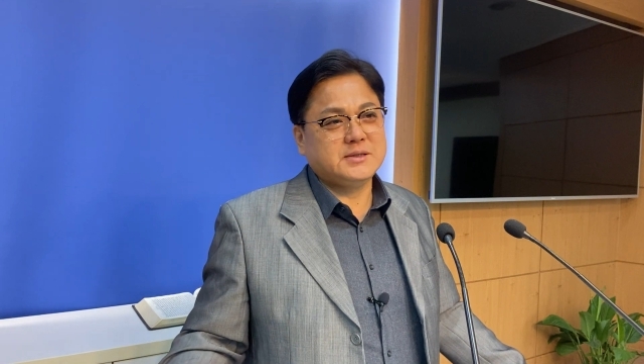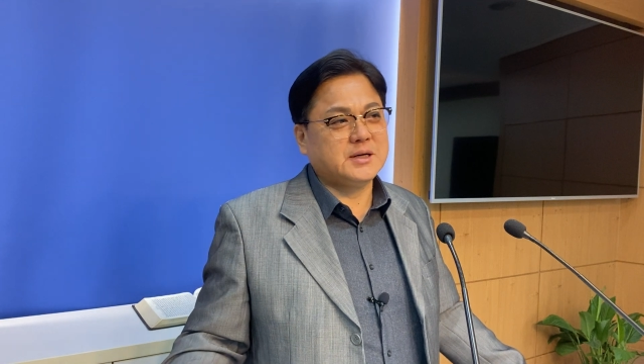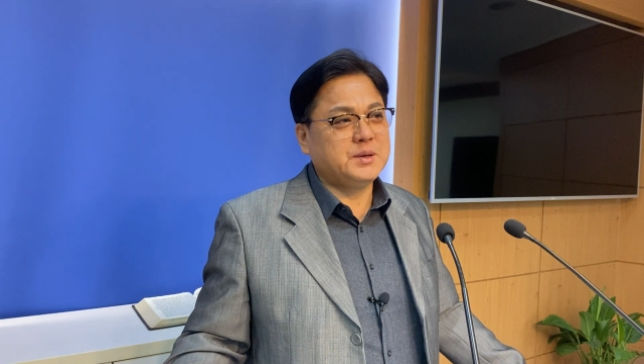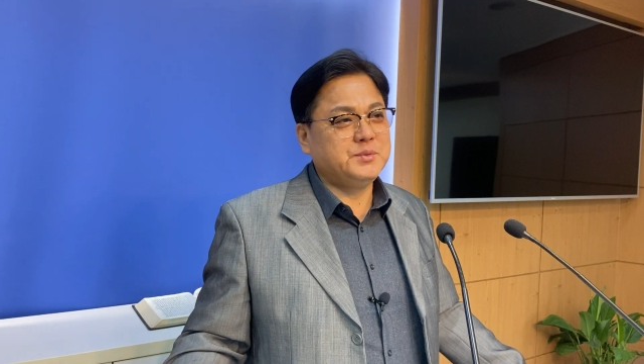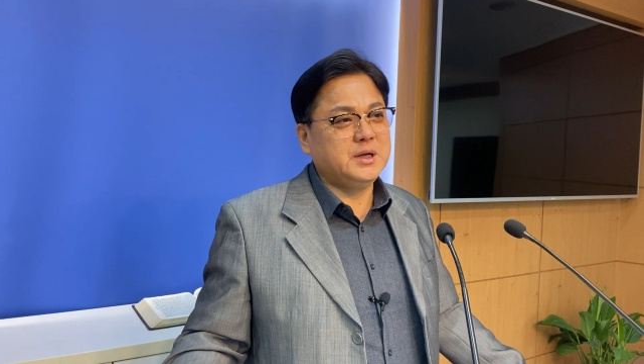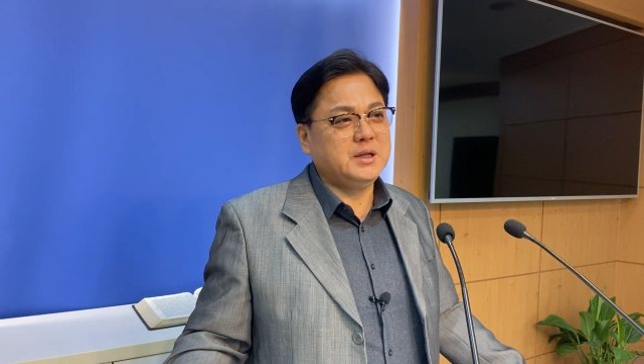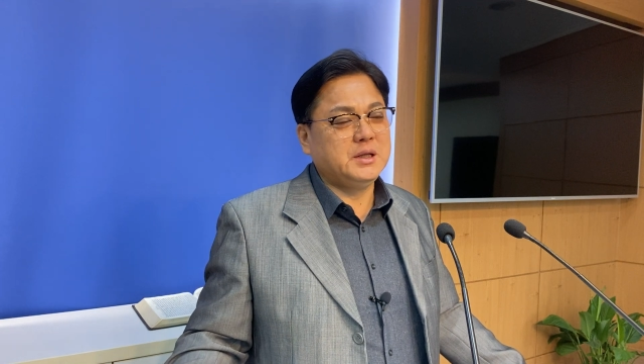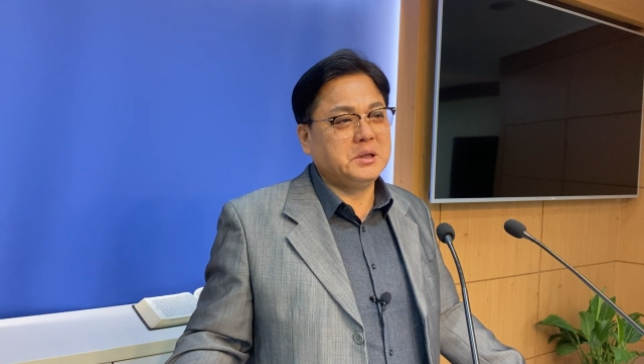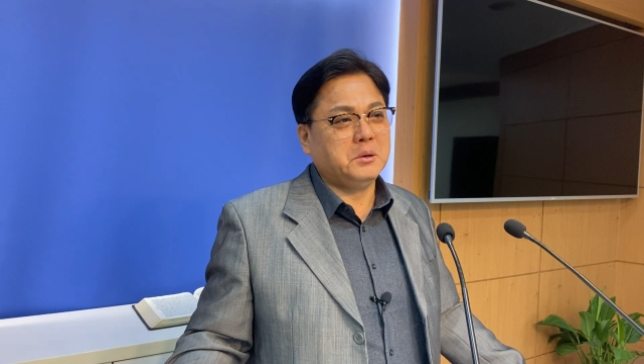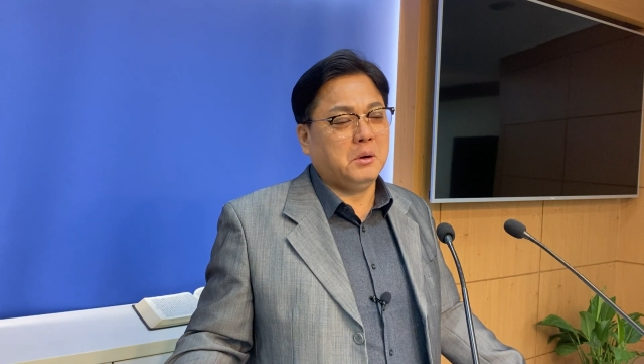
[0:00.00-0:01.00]

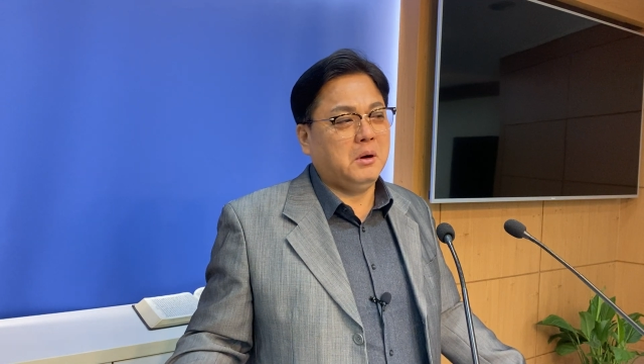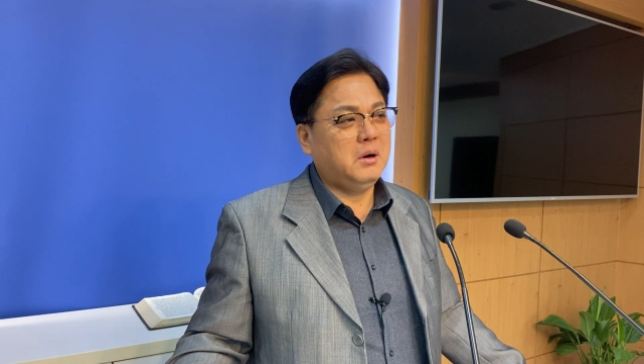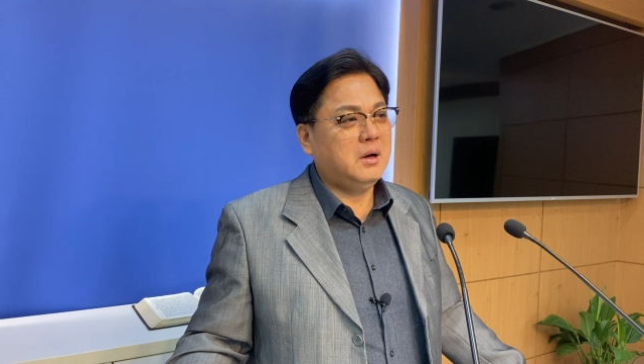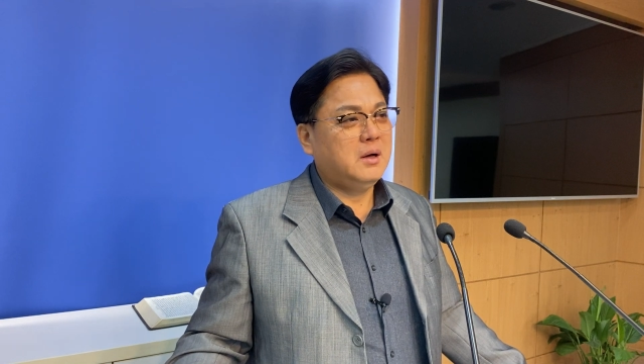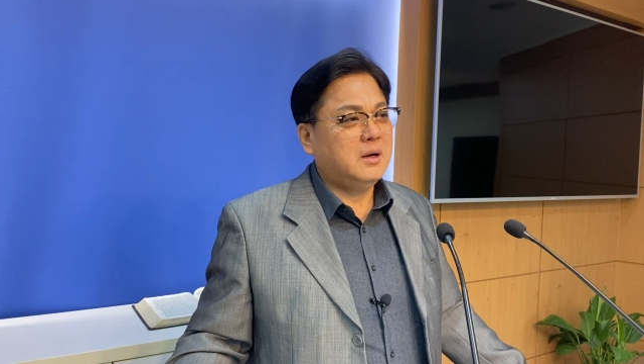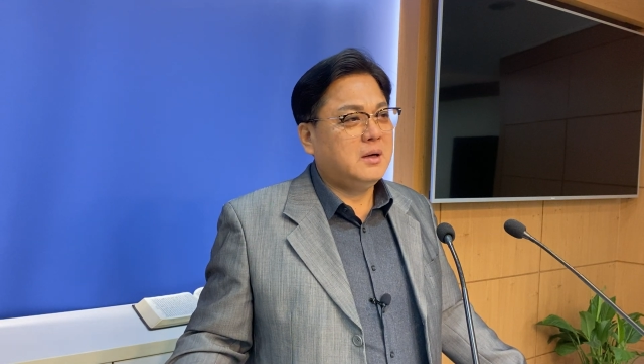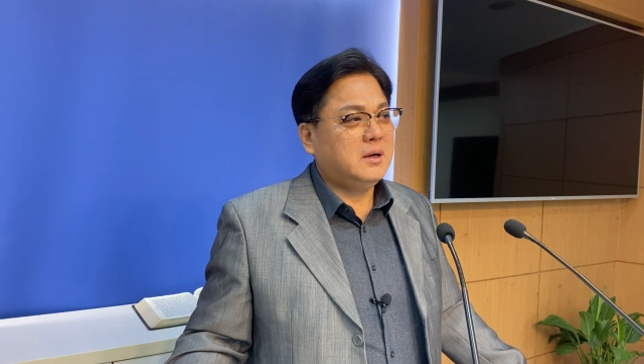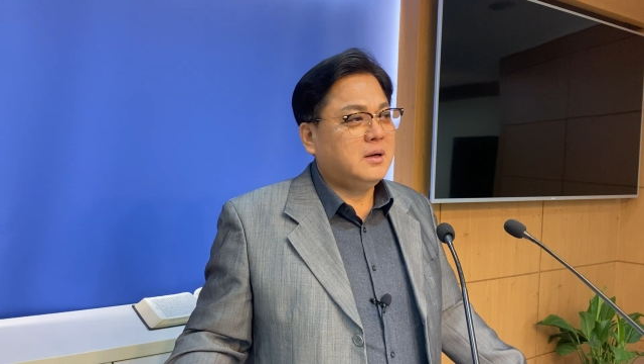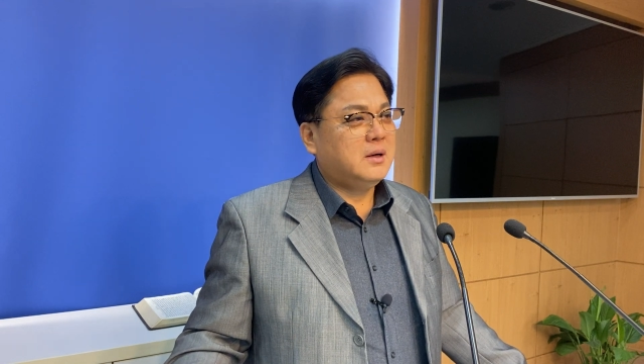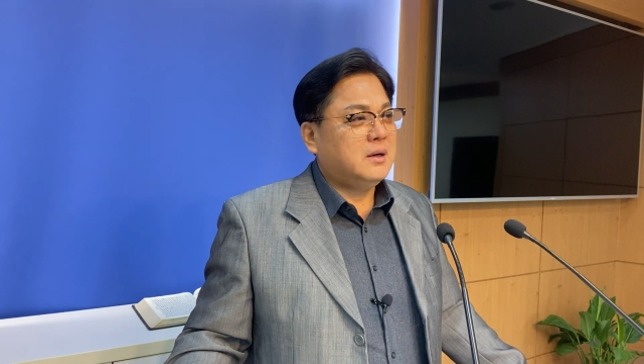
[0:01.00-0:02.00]
사람들인데도
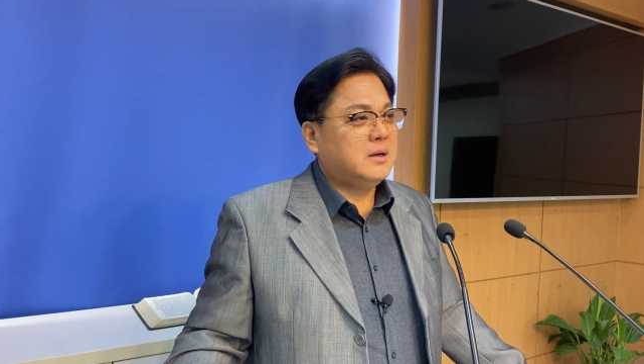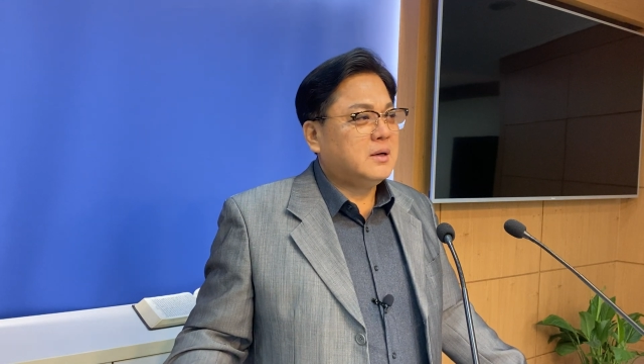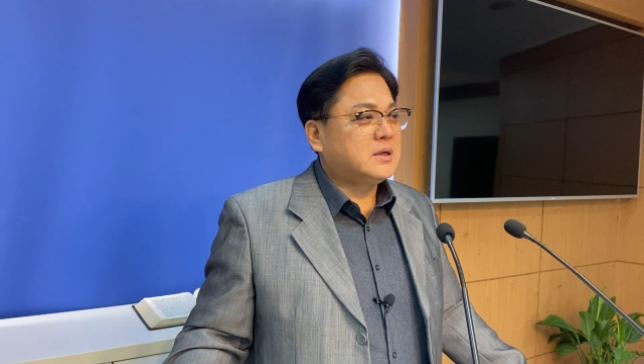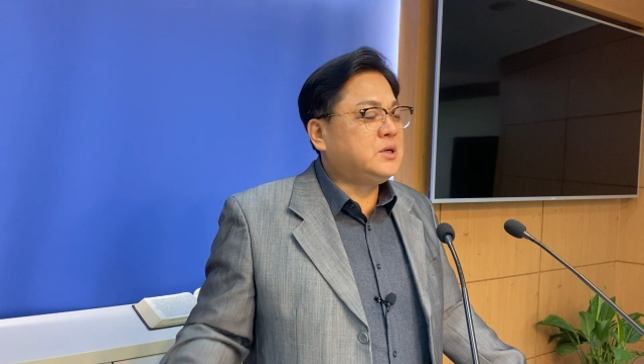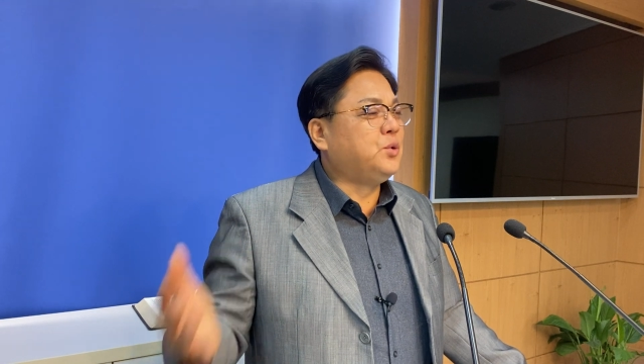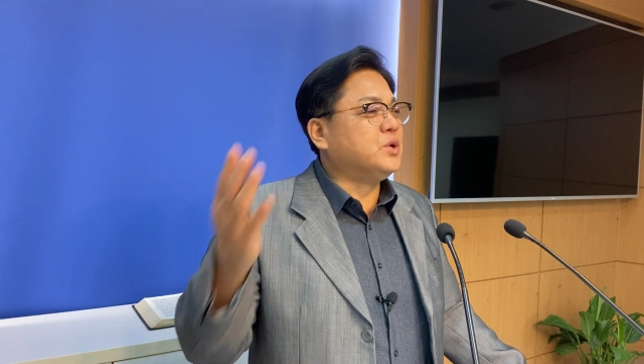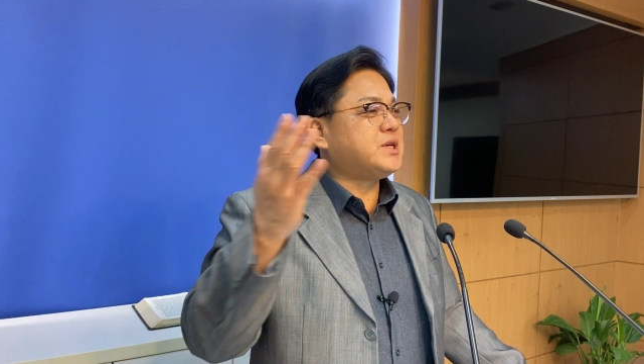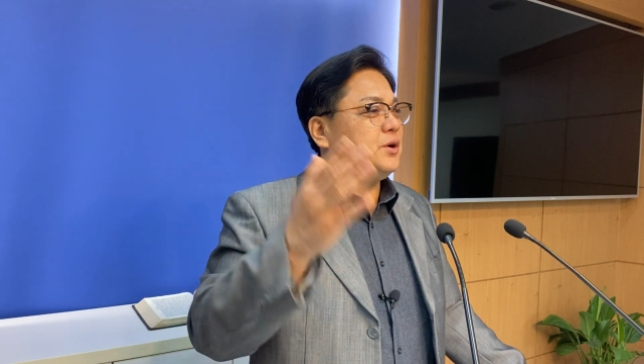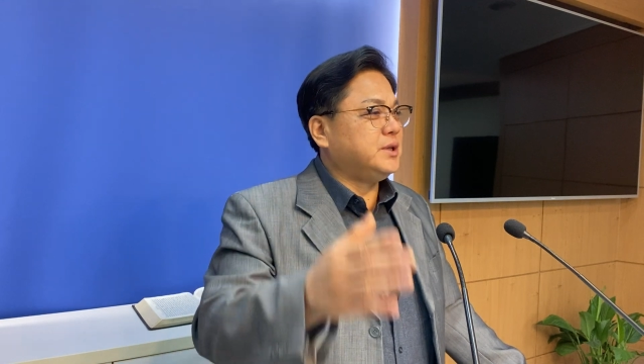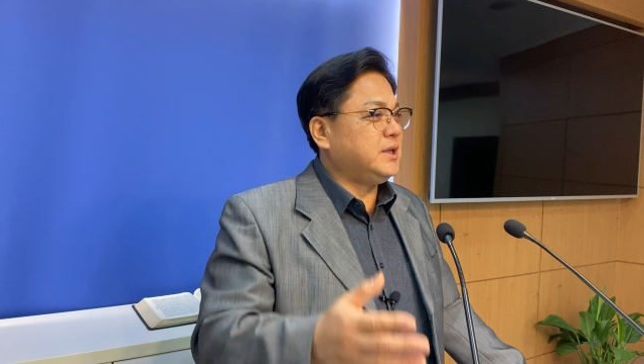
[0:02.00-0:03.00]

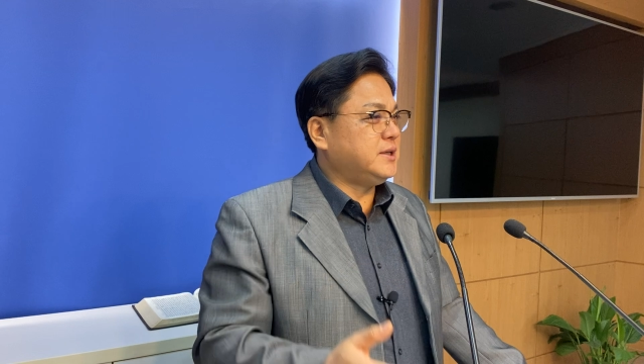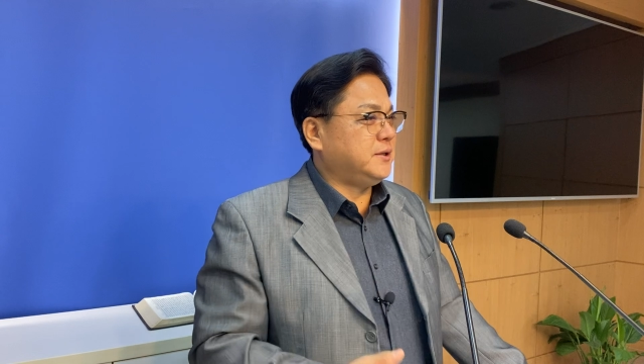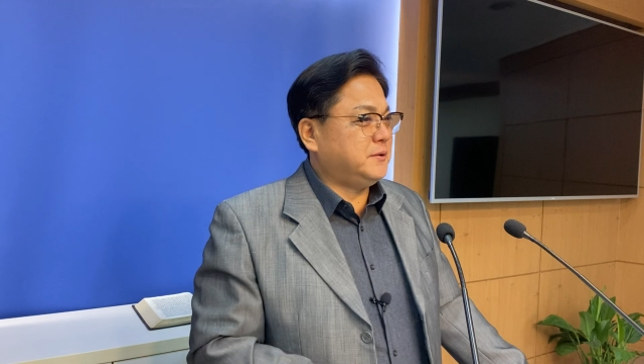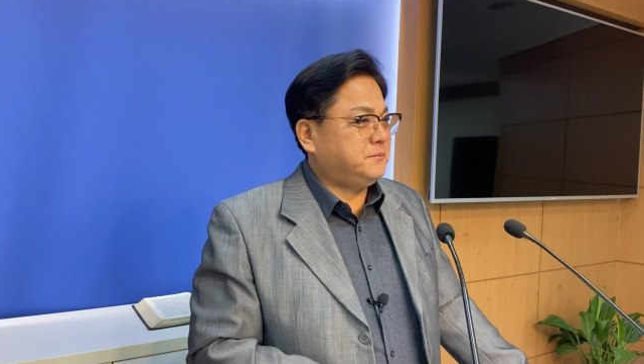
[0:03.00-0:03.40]
그곳이 어디든